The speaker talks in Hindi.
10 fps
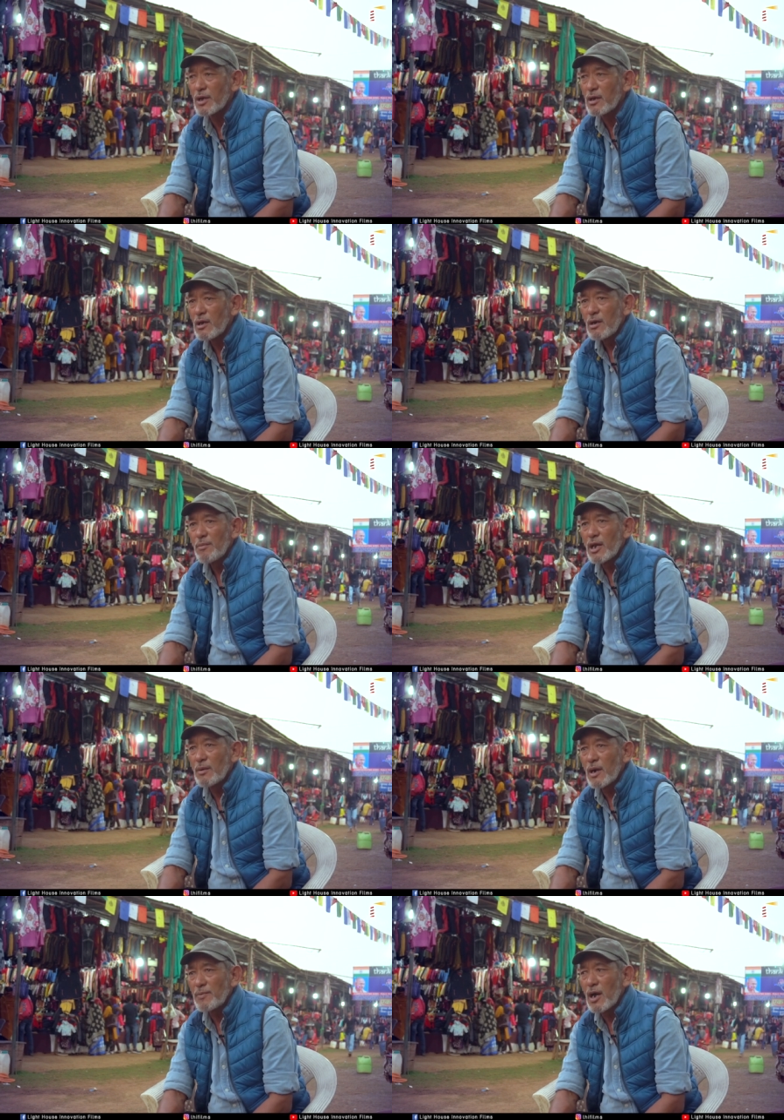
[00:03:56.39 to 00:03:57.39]
क्योंकि
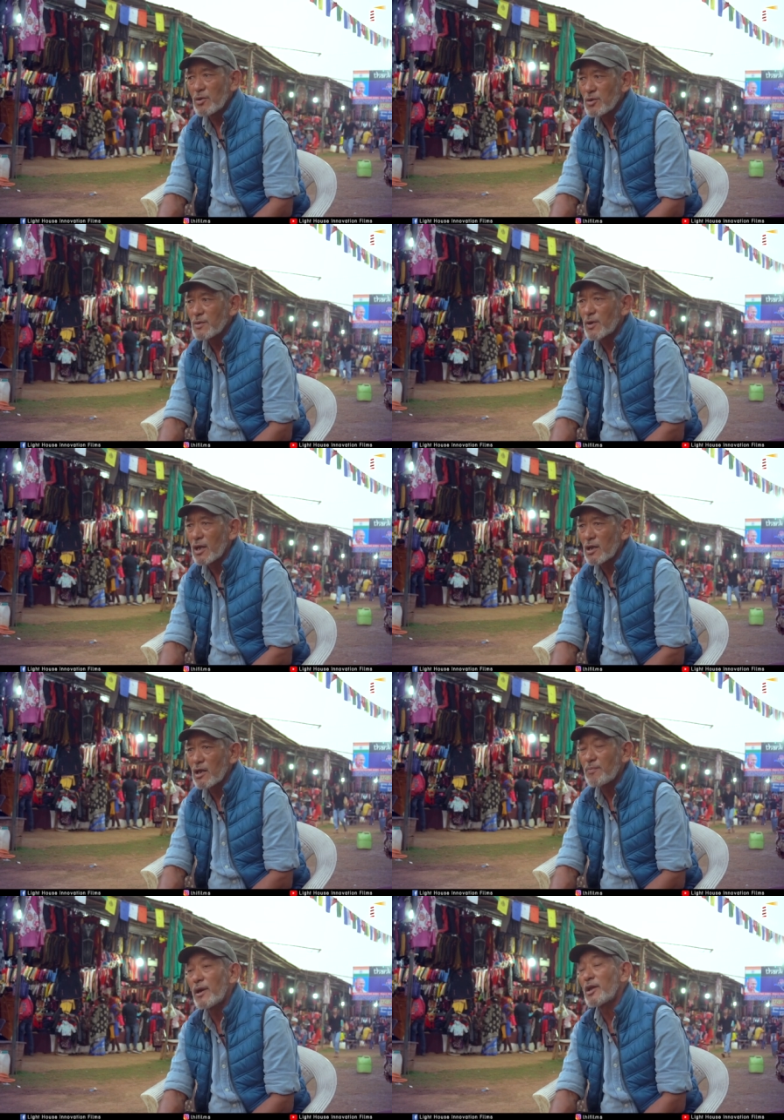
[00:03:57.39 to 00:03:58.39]
पहले हम अपने हाथों से
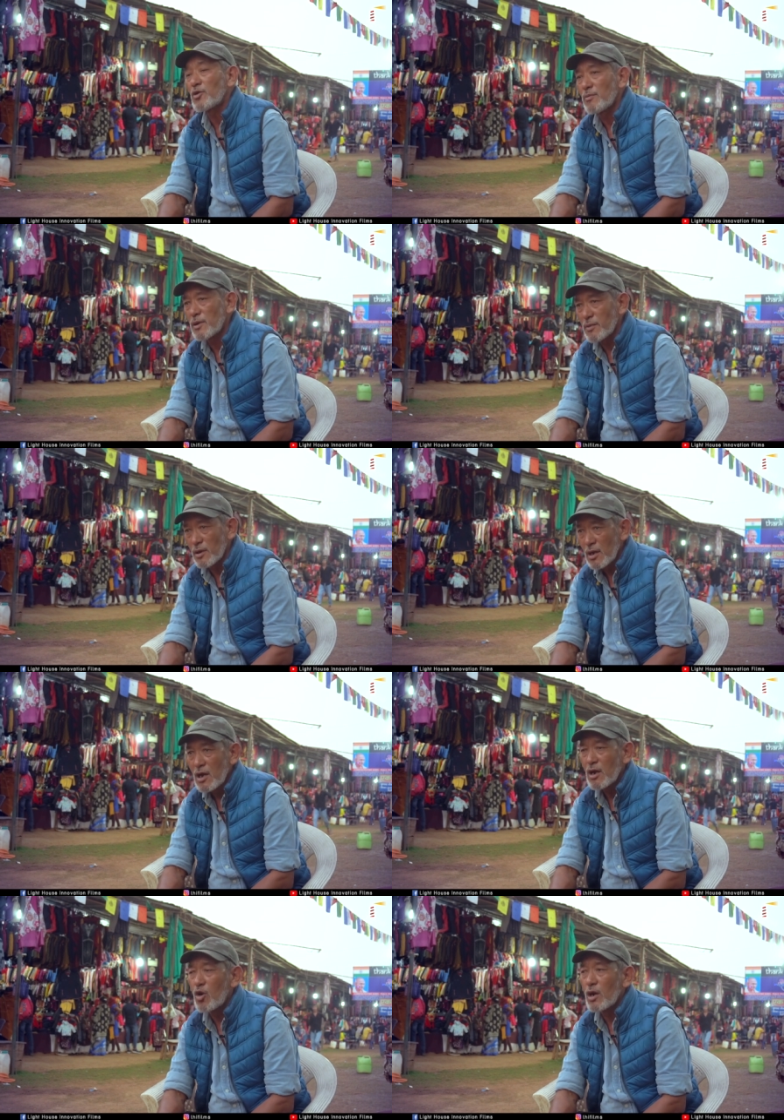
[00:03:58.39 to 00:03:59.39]
बनाता था पहले तो
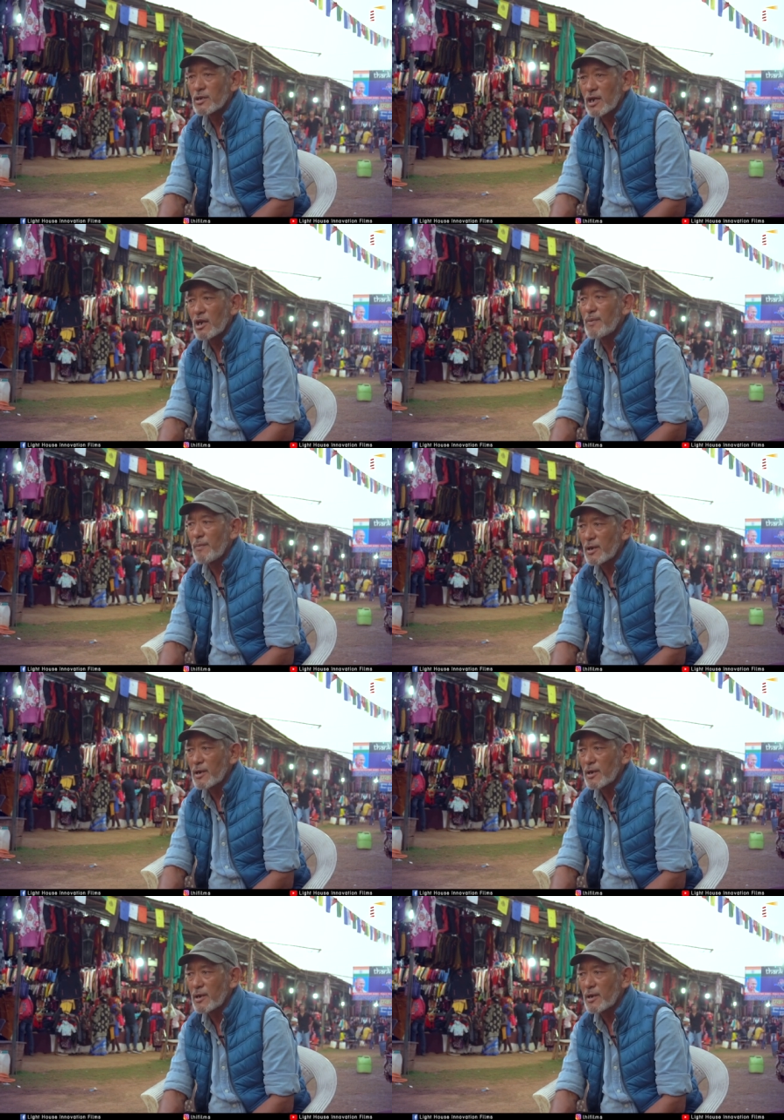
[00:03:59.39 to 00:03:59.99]
हम सड़क